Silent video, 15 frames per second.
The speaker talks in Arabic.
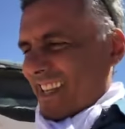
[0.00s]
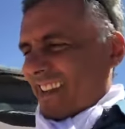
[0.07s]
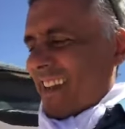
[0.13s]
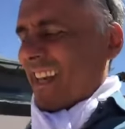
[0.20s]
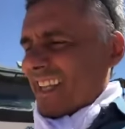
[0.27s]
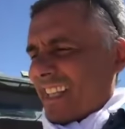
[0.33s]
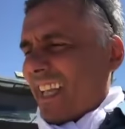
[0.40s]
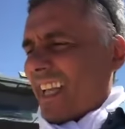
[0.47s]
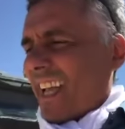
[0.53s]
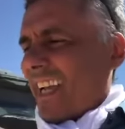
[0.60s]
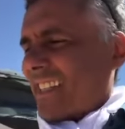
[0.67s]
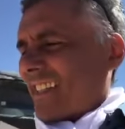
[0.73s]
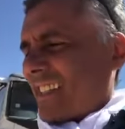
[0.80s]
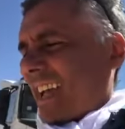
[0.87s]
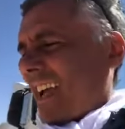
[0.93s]
علاه
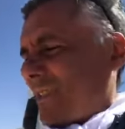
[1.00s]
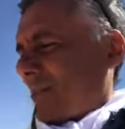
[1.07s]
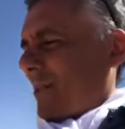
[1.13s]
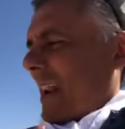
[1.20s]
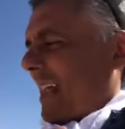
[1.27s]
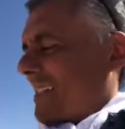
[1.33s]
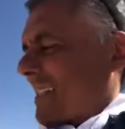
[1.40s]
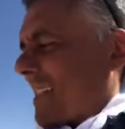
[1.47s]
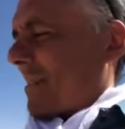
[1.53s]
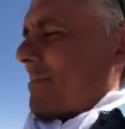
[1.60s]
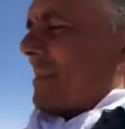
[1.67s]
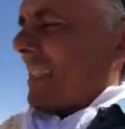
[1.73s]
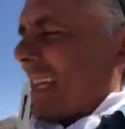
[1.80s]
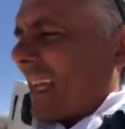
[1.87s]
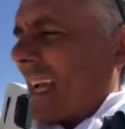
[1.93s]
النقاز تعيطوا للعسكر
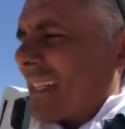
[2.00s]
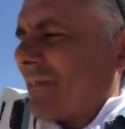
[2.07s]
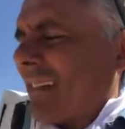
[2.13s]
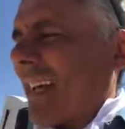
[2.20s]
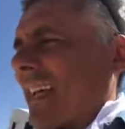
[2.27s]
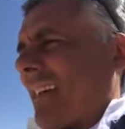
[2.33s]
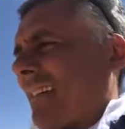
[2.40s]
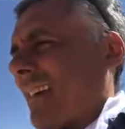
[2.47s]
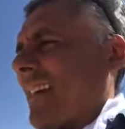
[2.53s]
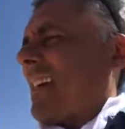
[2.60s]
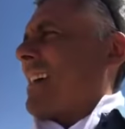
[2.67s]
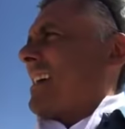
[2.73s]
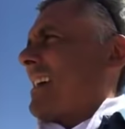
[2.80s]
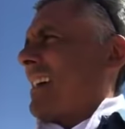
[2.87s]
بالنقاس ولا كيفاه